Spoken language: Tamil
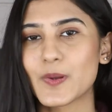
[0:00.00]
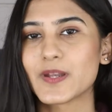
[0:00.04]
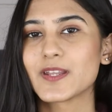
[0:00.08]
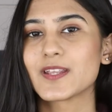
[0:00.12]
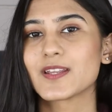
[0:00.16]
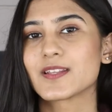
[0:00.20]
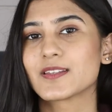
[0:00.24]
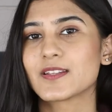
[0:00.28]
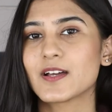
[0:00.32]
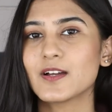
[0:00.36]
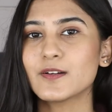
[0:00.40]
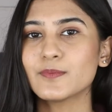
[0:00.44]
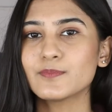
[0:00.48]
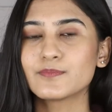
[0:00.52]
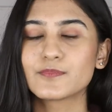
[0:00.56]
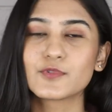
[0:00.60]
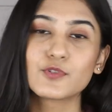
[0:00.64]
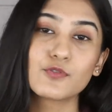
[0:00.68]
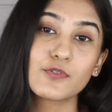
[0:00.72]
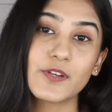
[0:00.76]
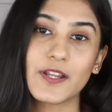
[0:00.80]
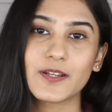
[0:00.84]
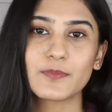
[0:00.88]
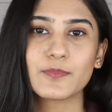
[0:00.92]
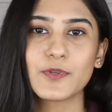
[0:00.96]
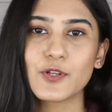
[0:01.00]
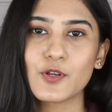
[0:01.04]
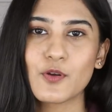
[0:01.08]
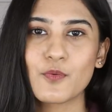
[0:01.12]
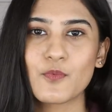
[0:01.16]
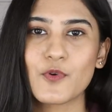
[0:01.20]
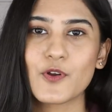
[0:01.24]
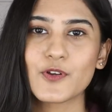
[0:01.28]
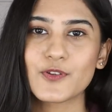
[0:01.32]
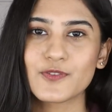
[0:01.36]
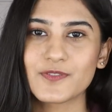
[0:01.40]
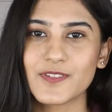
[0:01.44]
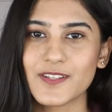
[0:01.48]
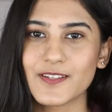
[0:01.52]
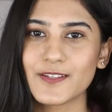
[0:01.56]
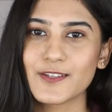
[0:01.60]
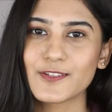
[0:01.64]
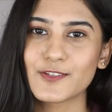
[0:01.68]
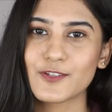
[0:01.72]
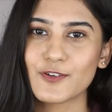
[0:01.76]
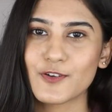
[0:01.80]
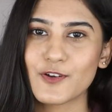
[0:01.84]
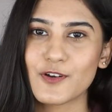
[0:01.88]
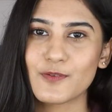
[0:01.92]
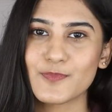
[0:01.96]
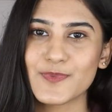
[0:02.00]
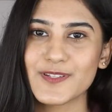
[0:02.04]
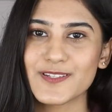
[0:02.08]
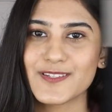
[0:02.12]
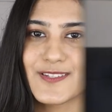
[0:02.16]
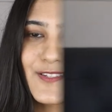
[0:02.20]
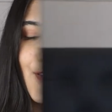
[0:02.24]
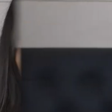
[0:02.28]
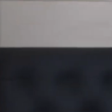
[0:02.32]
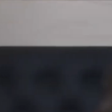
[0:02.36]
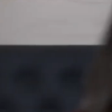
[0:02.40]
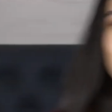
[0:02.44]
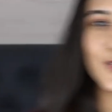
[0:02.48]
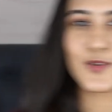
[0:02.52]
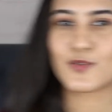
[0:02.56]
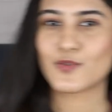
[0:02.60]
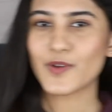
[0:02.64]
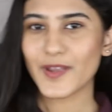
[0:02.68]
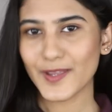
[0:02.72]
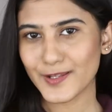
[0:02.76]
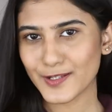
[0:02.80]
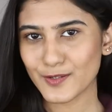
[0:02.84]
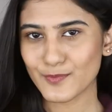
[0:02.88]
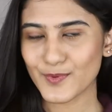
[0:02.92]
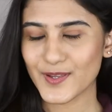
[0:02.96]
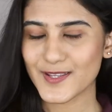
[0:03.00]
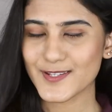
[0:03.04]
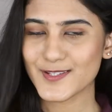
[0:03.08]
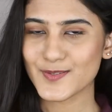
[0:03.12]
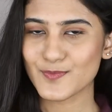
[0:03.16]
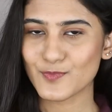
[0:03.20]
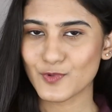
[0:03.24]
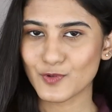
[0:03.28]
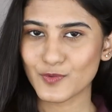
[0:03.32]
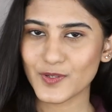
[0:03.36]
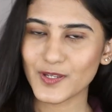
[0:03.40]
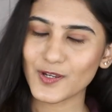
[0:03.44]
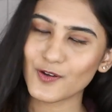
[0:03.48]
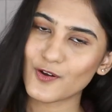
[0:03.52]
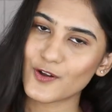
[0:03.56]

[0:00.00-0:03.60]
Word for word: பண்ணியிருந்தா டூ லெட் மீ நோ வாட் யூ திங்க் இன் த காமெண்ட்ஸ் ஸோ எனிவேஸ் மூவிங்